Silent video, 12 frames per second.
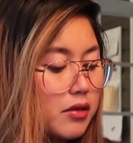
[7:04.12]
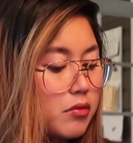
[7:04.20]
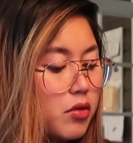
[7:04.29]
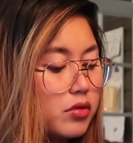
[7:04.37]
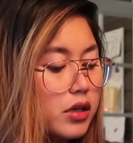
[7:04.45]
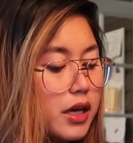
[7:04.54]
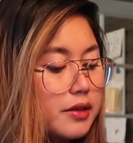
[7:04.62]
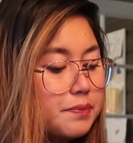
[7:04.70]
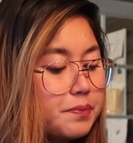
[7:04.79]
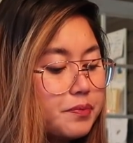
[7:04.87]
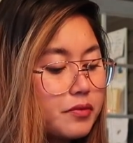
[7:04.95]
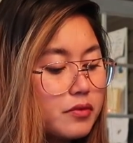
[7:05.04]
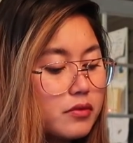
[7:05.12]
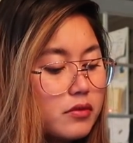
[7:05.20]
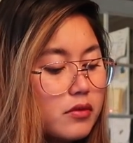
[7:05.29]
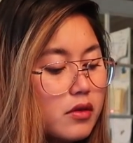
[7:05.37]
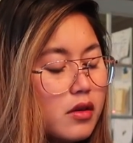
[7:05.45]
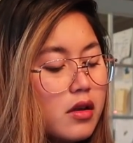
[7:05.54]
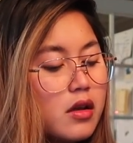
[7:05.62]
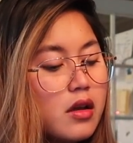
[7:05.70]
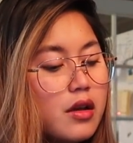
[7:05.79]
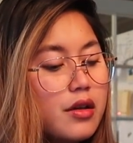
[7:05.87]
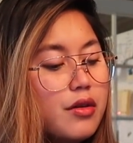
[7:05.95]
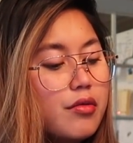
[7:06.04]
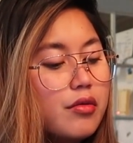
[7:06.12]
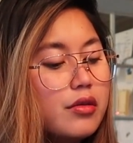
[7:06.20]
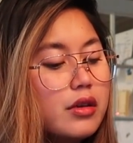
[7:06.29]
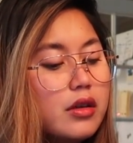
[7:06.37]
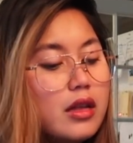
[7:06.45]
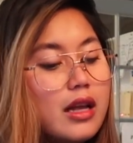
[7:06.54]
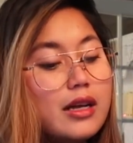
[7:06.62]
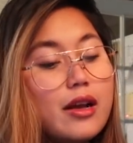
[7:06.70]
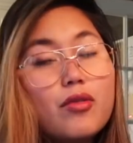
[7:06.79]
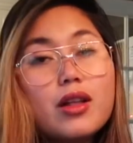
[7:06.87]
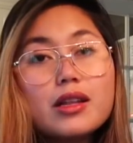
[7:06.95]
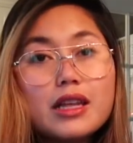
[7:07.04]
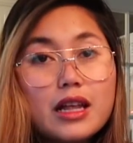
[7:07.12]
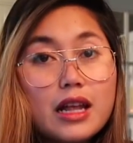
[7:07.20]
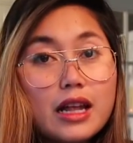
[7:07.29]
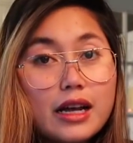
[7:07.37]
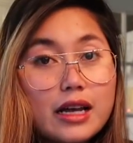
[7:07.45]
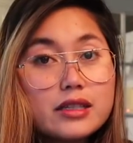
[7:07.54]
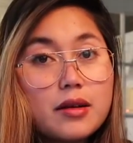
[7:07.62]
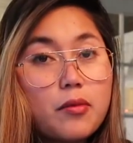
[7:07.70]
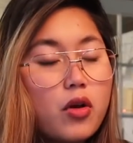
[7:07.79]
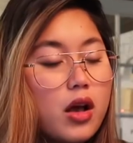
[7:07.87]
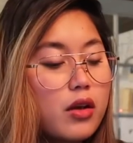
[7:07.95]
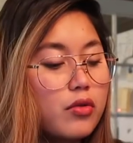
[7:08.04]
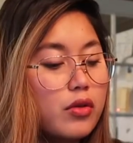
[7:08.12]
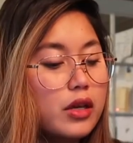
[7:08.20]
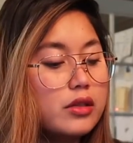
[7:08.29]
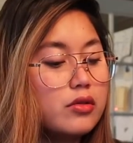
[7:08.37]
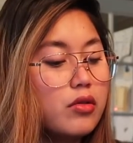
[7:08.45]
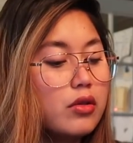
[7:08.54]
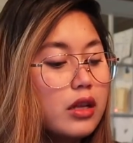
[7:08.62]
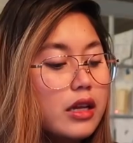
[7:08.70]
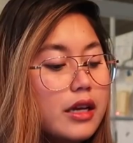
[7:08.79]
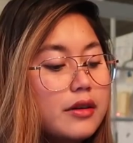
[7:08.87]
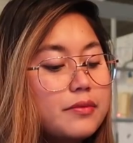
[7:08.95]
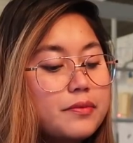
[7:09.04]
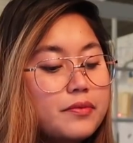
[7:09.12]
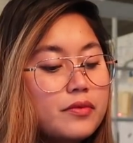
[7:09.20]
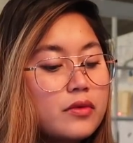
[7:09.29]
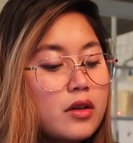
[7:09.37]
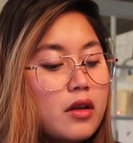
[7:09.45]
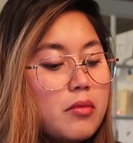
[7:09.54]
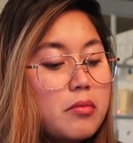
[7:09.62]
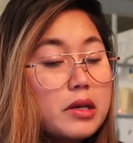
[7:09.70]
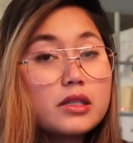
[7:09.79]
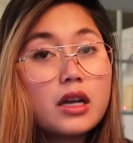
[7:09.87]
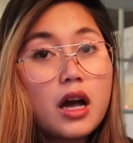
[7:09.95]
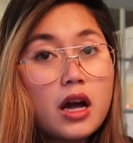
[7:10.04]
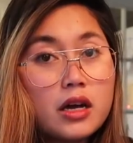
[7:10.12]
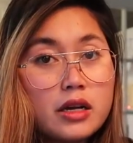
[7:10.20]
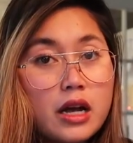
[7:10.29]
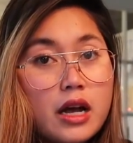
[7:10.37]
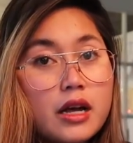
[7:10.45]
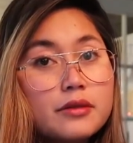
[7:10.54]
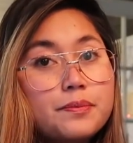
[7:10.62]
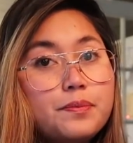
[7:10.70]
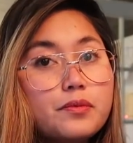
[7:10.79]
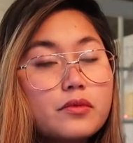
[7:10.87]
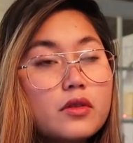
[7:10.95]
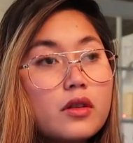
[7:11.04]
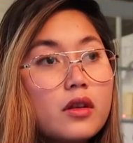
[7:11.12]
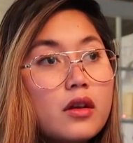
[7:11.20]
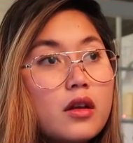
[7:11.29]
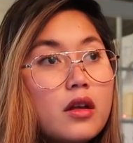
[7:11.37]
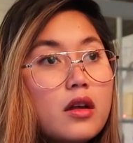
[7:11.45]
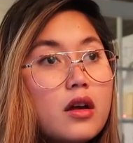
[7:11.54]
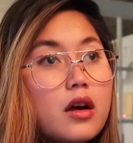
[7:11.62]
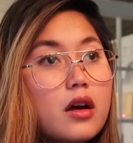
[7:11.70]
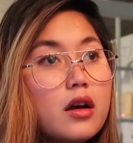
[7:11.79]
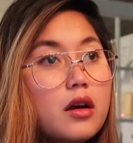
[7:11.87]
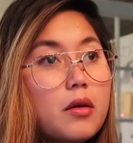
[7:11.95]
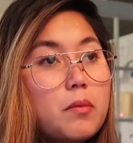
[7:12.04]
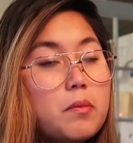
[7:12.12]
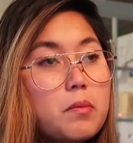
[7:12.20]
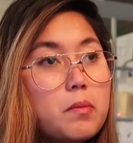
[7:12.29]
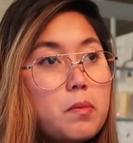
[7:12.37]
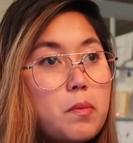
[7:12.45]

ng bongga. Yung lagi ko lang nilalagay sa mukha ko is only mascara, um,